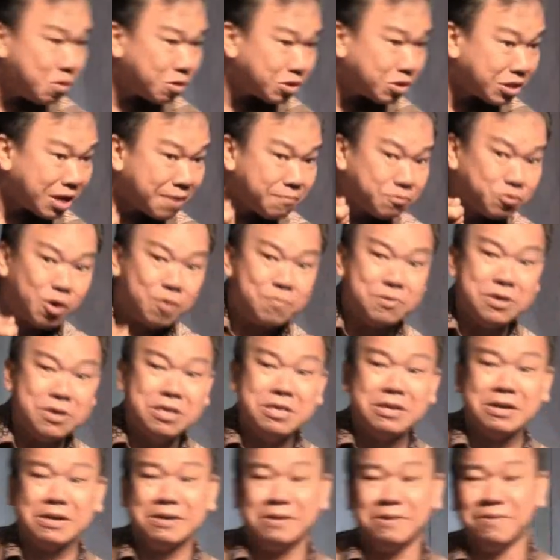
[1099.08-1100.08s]
terhadap suaminya.
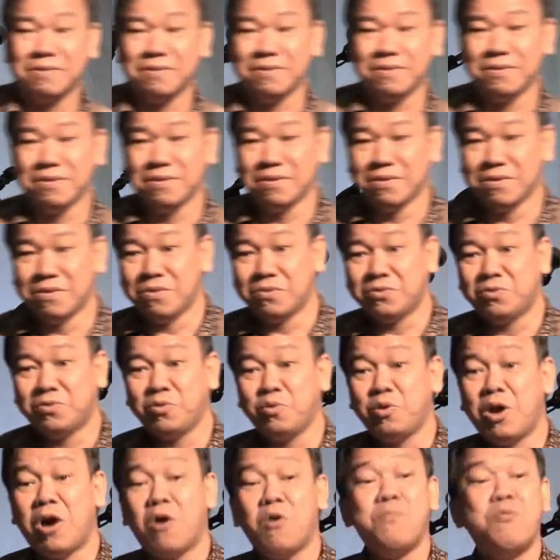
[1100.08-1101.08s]

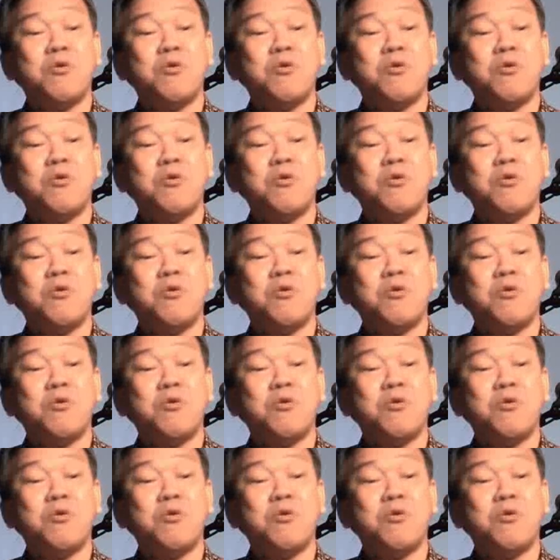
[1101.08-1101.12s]
Sudah umur